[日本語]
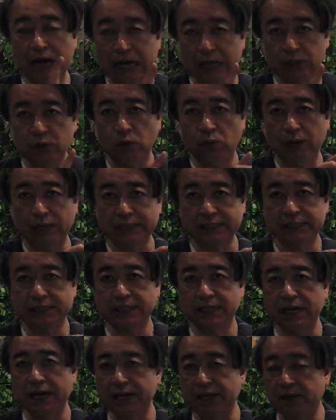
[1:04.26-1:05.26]
後は
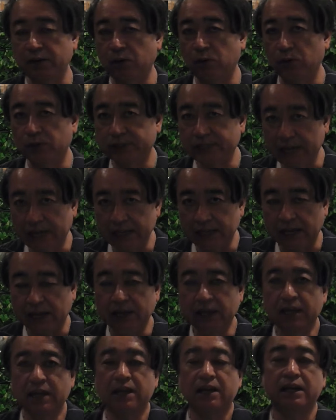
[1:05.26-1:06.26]
しっかり抑えた
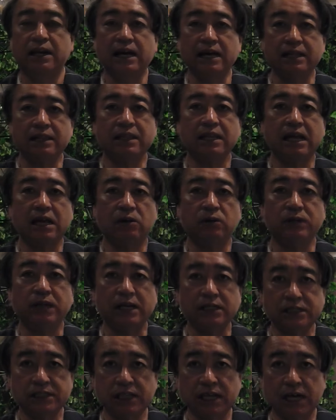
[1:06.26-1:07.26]
ランナーを
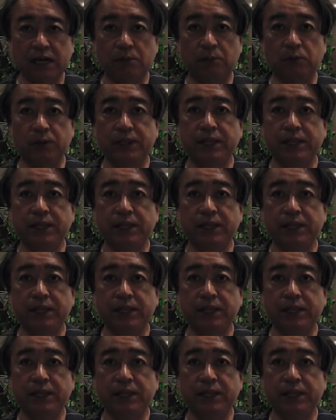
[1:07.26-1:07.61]
出しながらも